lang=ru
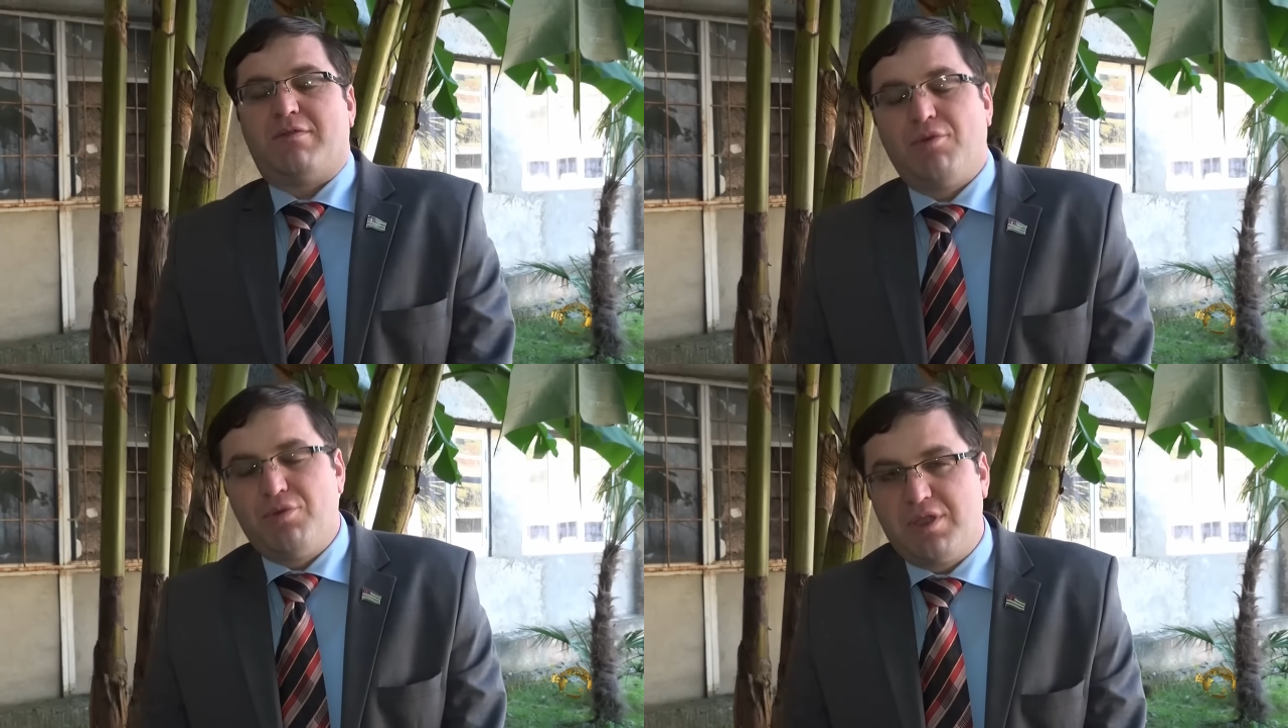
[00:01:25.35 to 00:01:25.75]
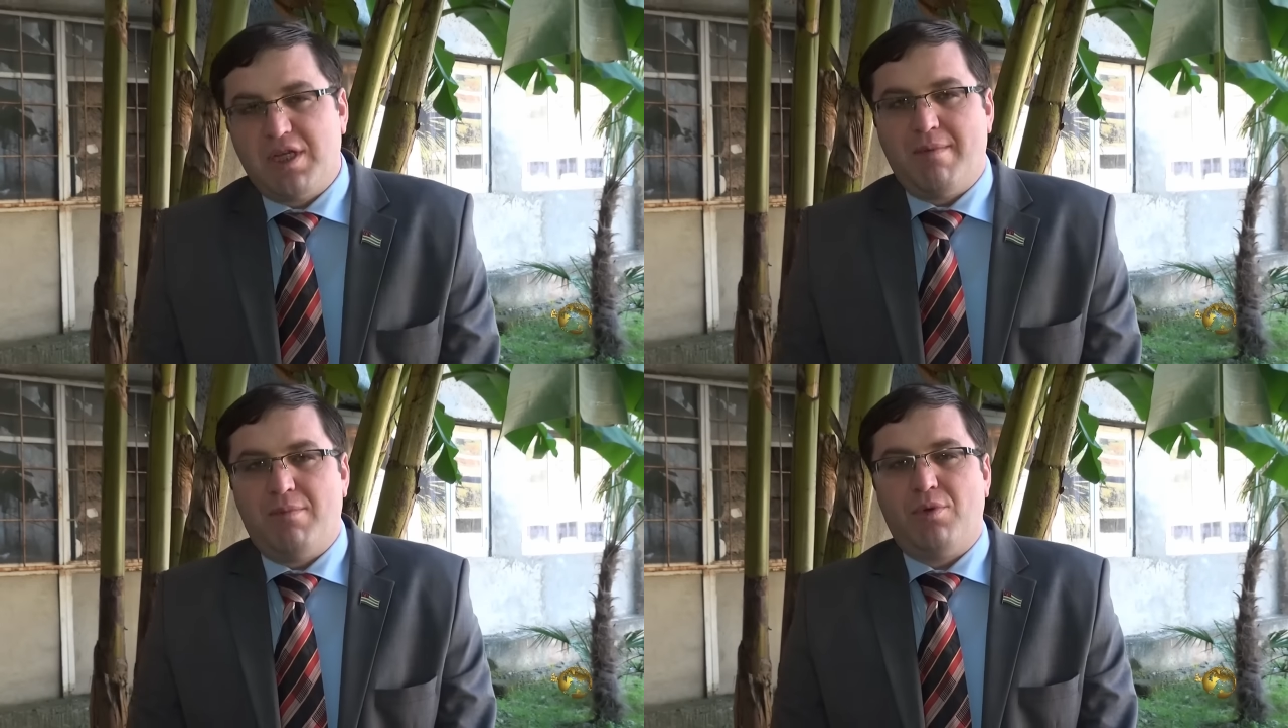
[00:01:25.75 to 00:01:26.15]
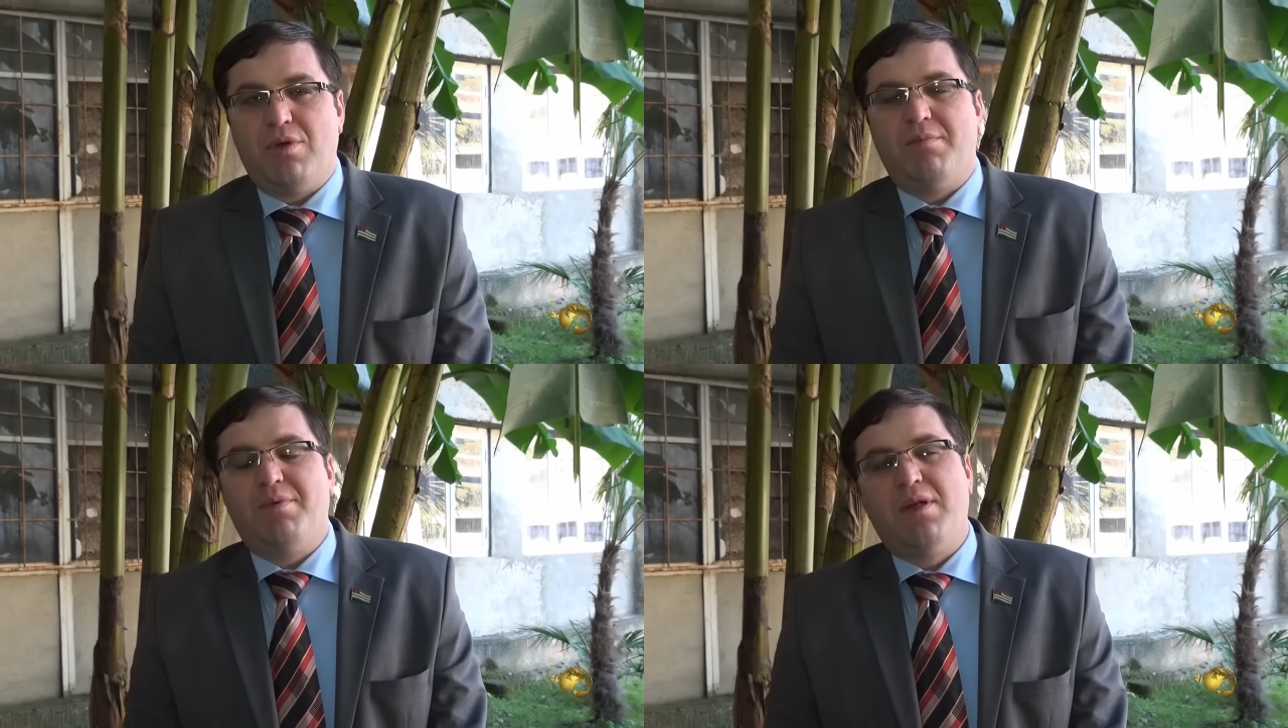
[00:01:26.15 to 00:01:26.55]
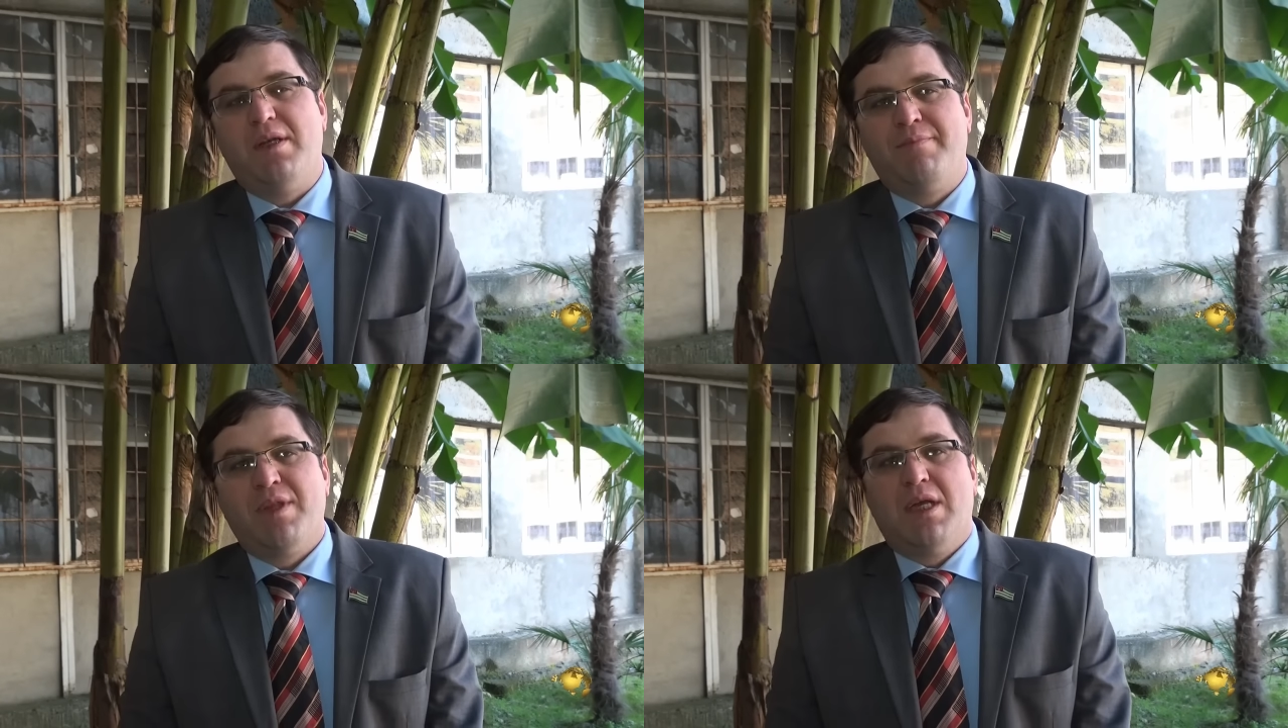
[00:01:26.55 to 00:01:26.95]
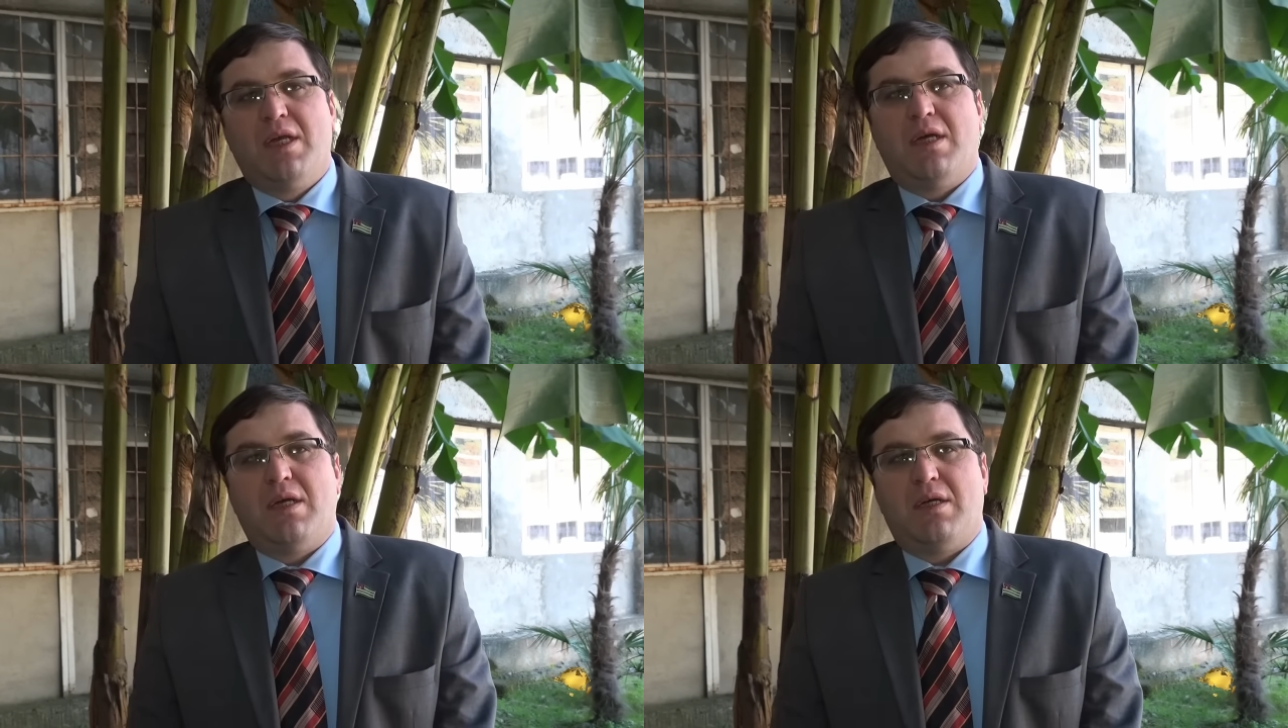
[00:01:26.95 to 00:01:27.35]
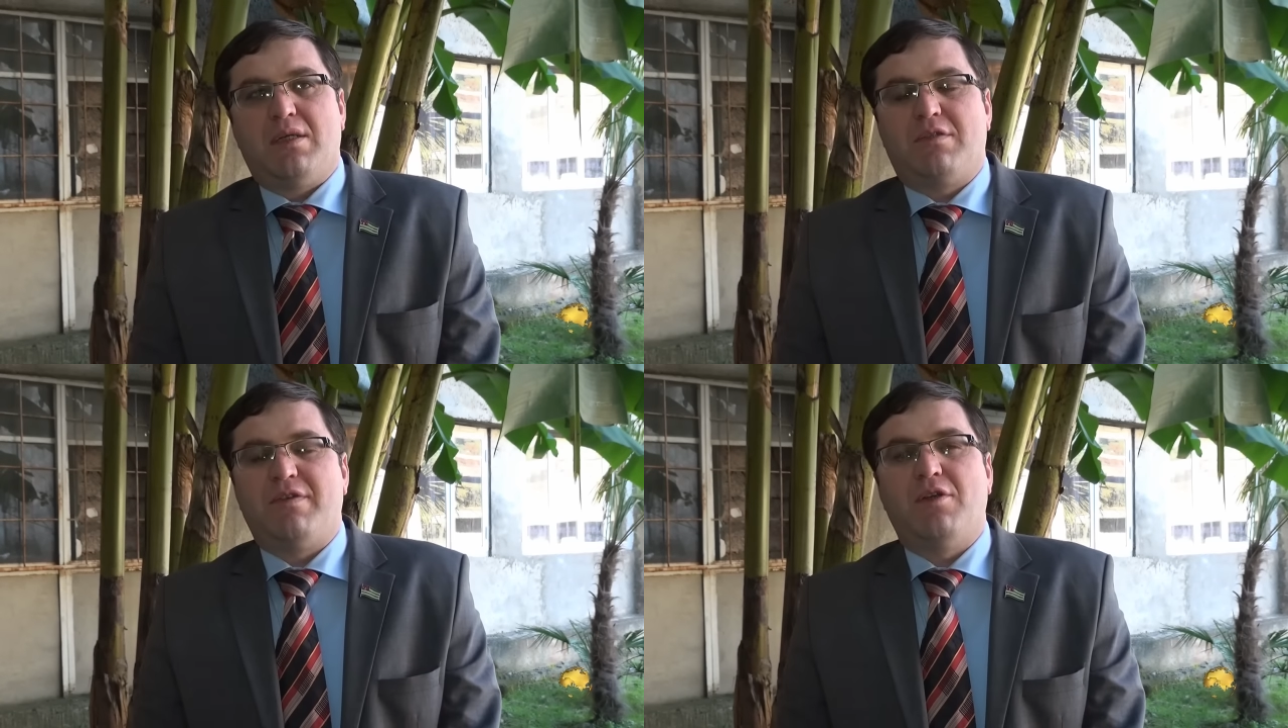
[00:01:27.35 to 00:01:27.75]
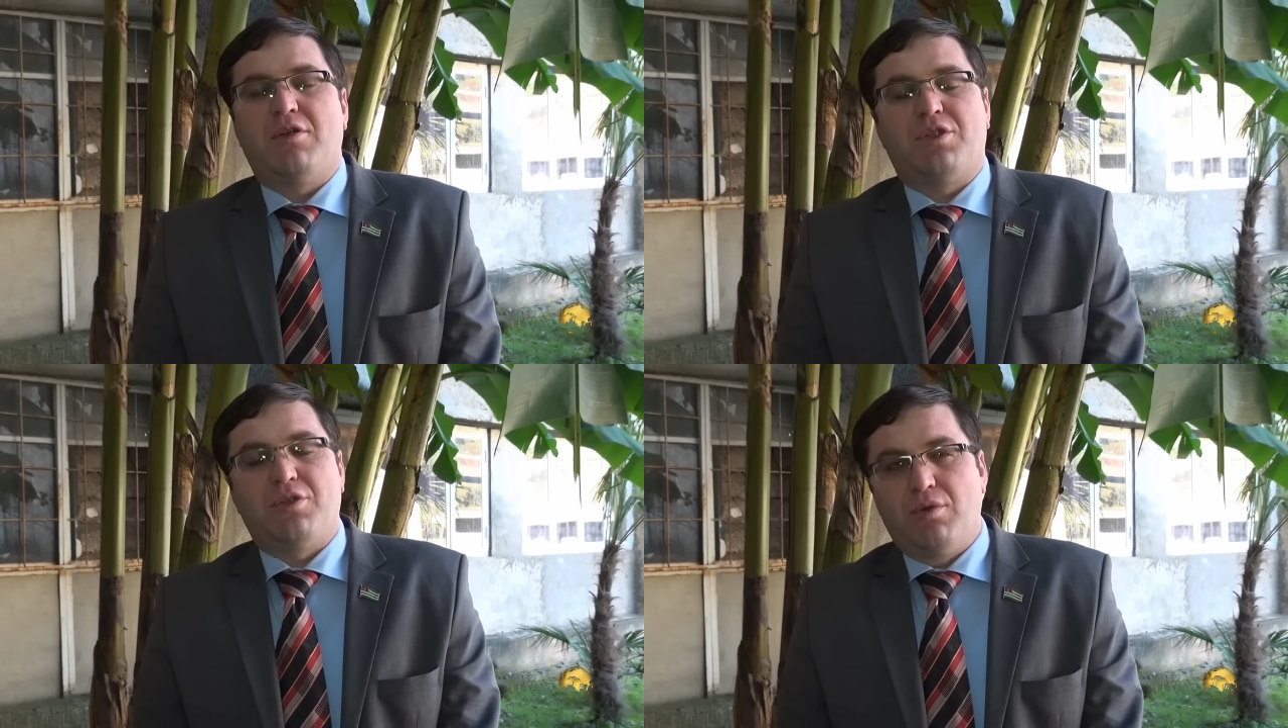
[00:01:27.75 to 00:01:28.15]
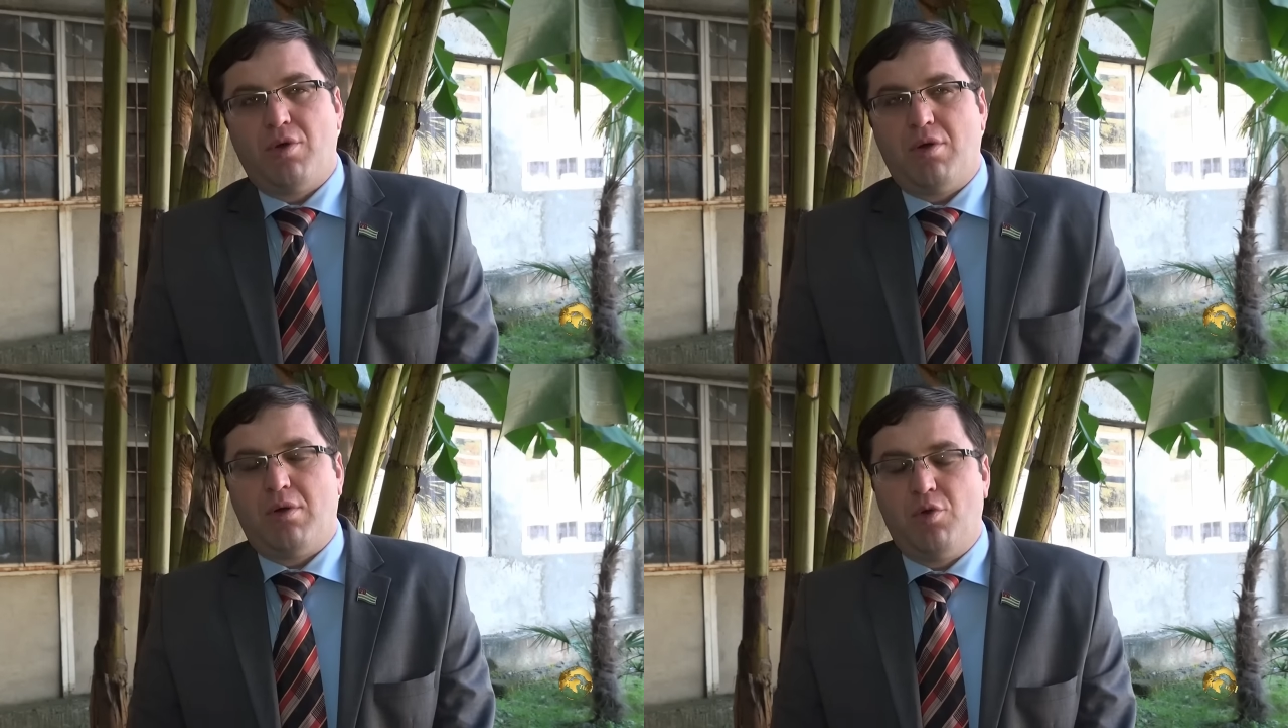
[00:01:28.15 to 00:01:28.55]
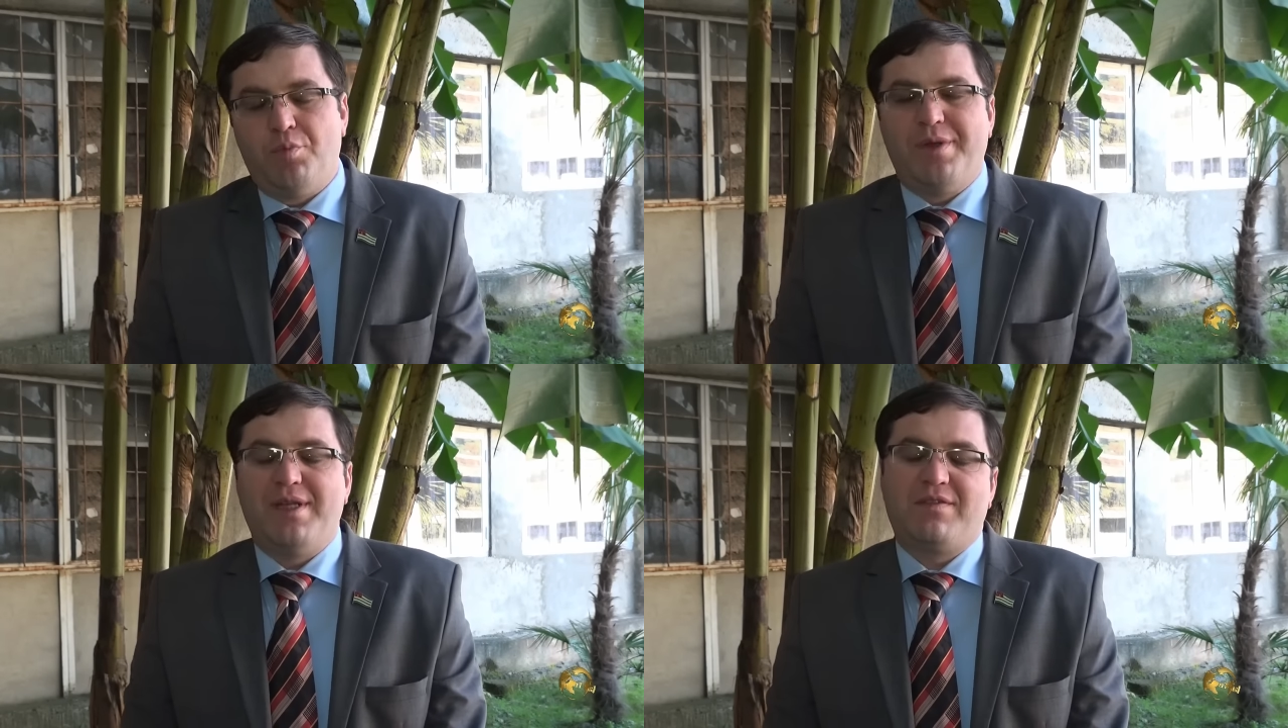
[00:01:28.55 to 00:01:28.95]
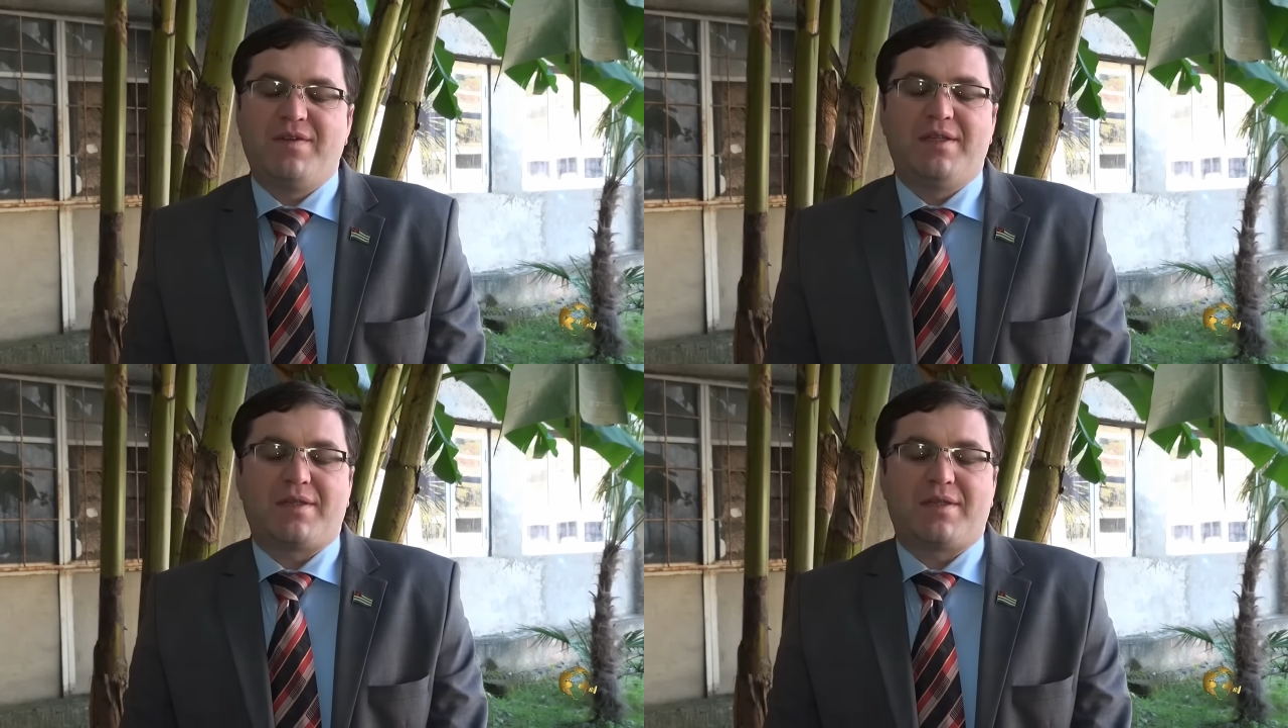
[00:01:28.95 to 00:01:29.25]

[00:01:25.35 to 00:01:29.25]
свою землю, любили свое село, любили свои